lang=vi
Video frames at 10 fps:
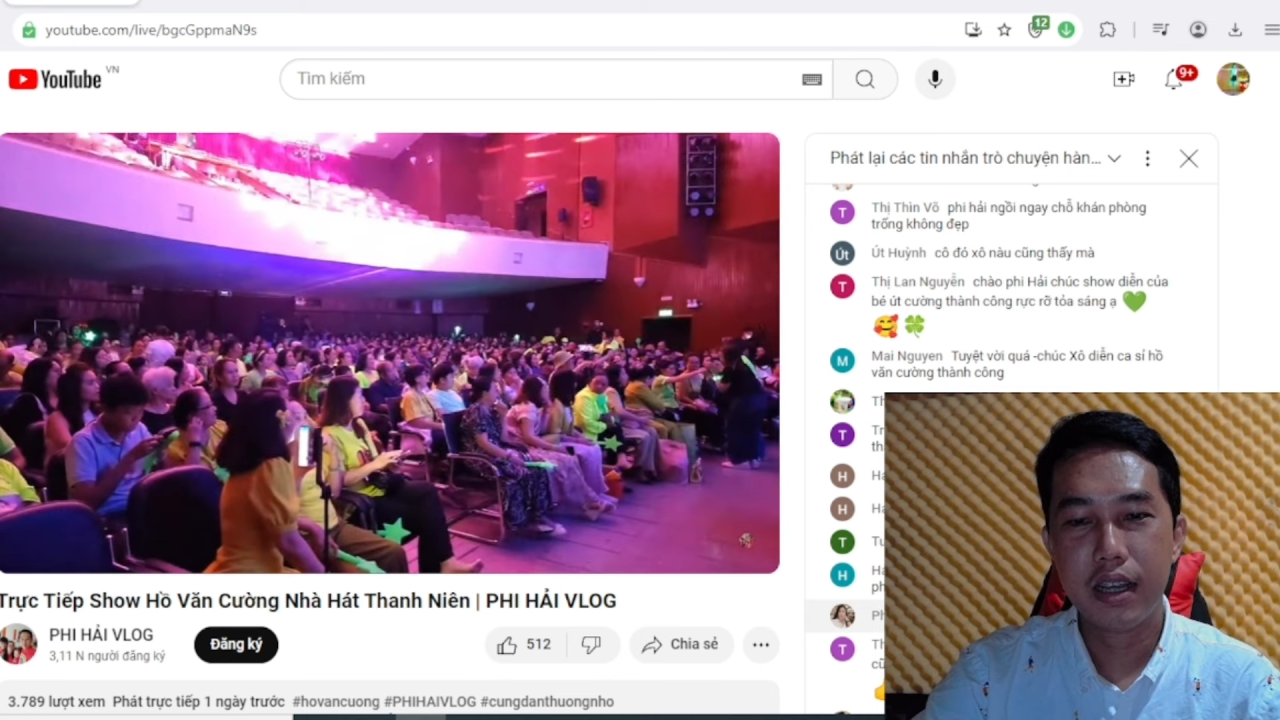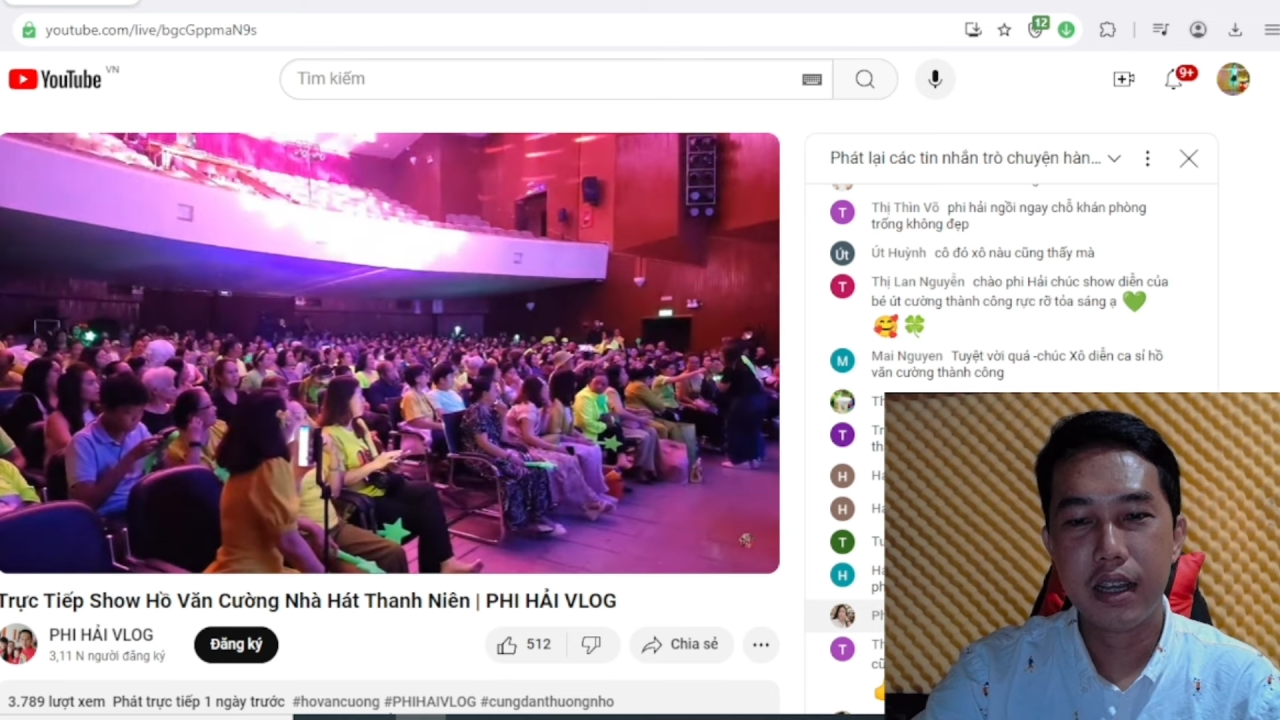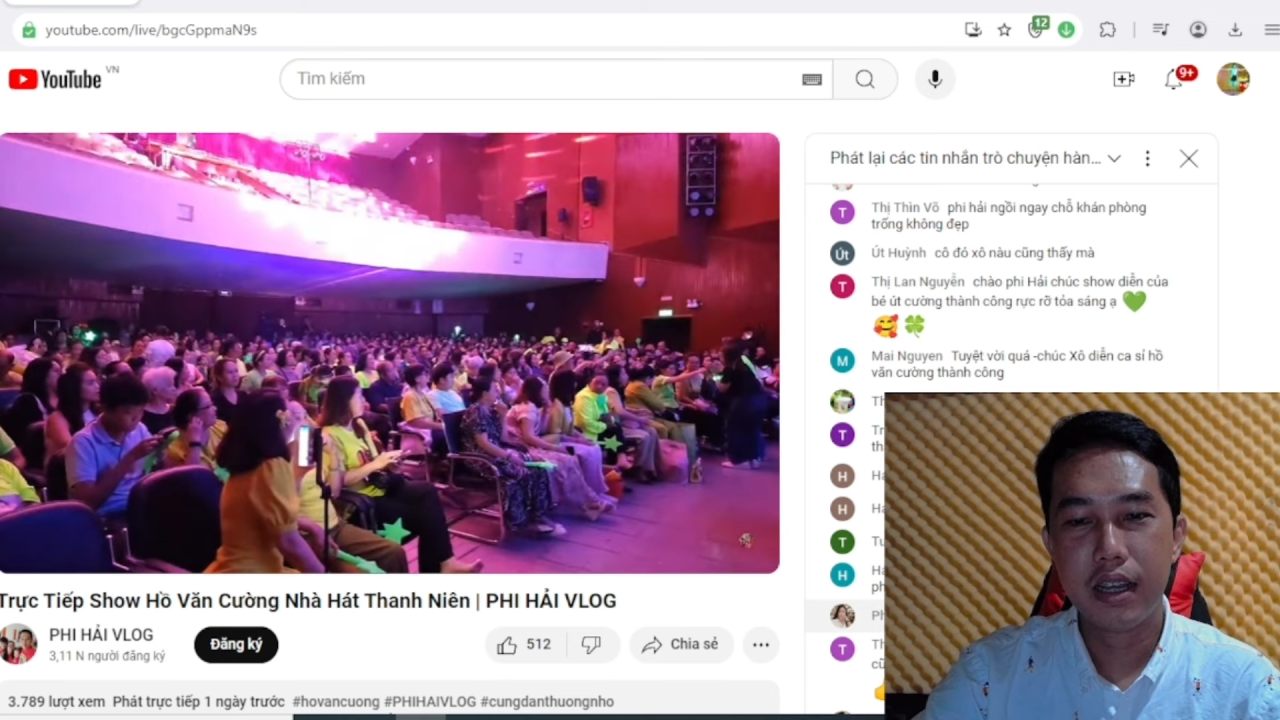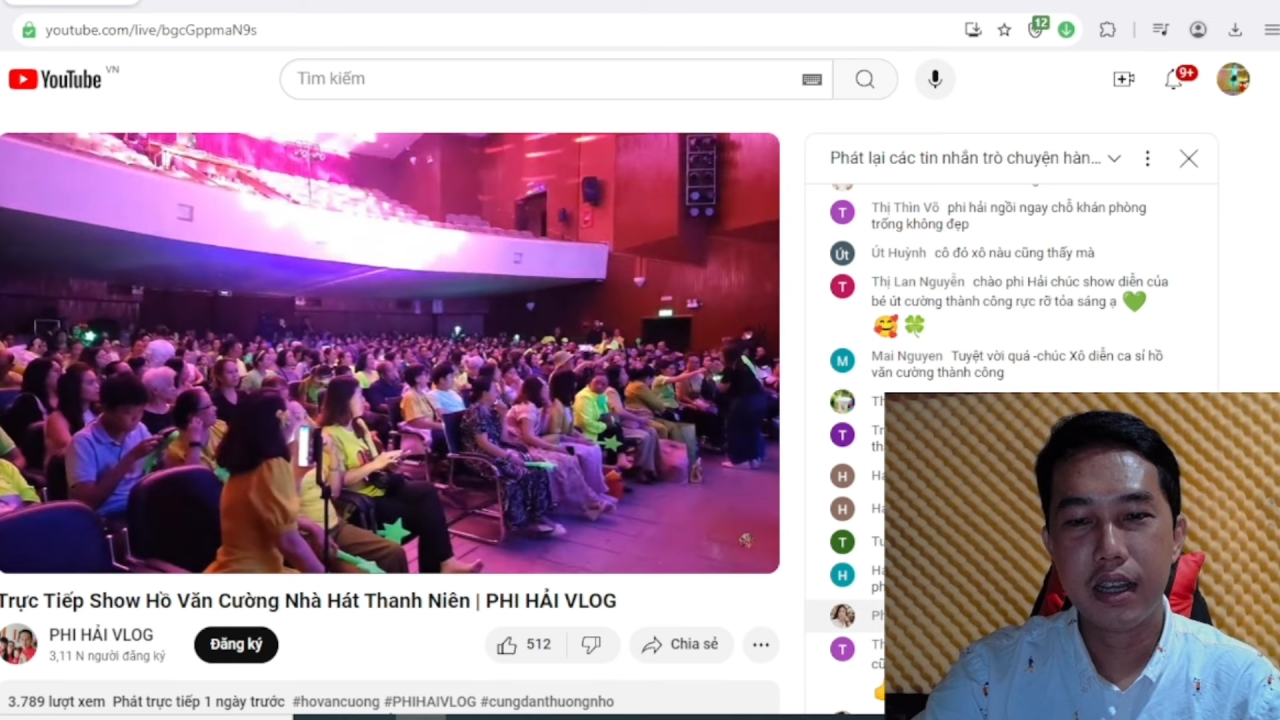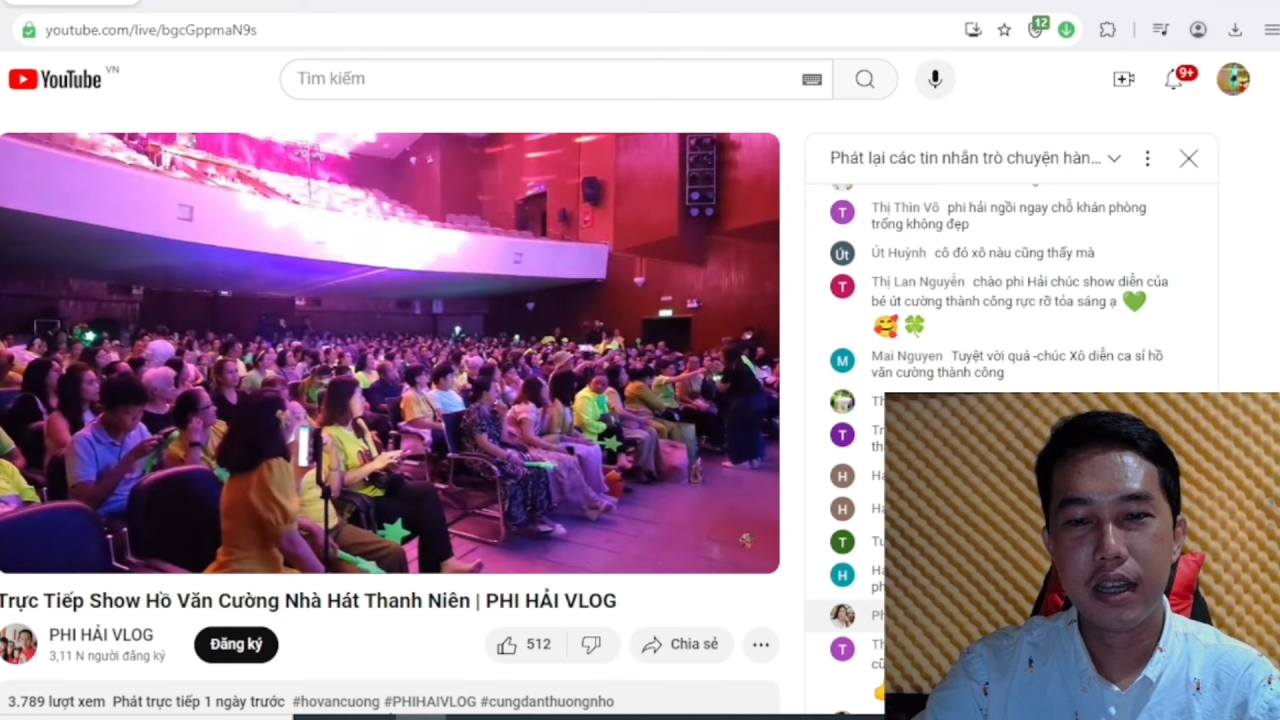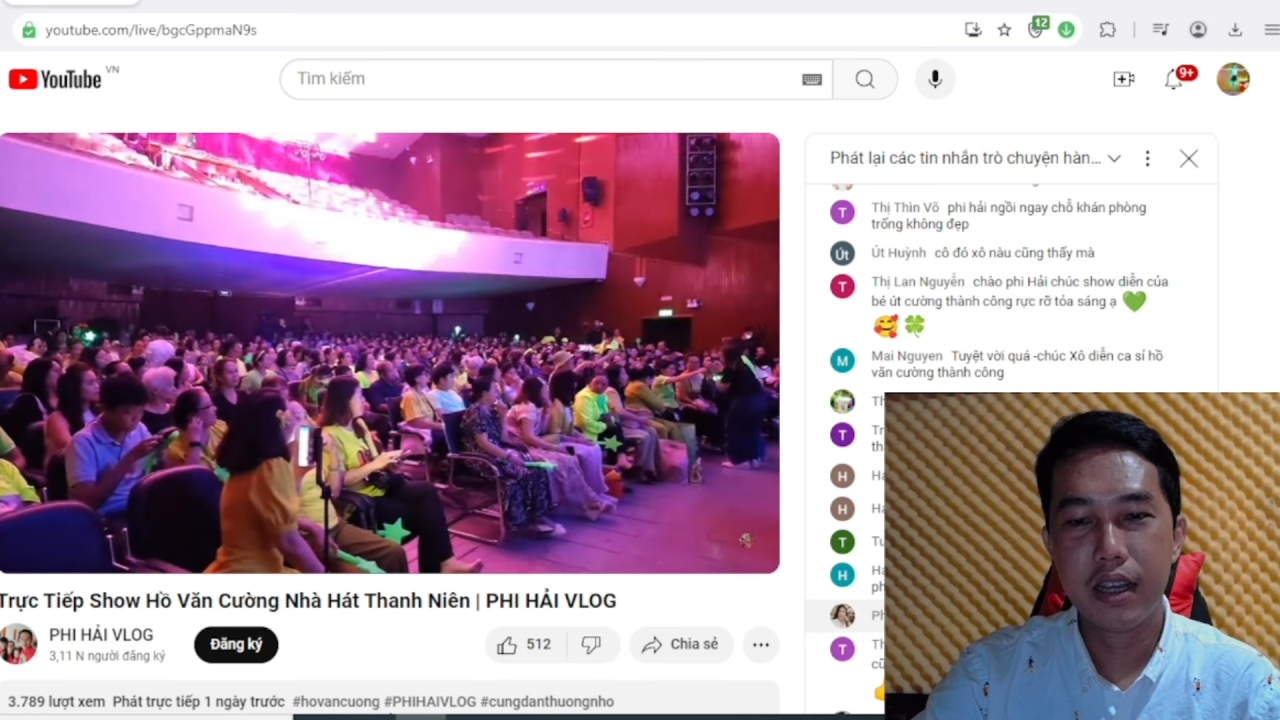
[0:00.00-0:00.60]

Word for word: quay được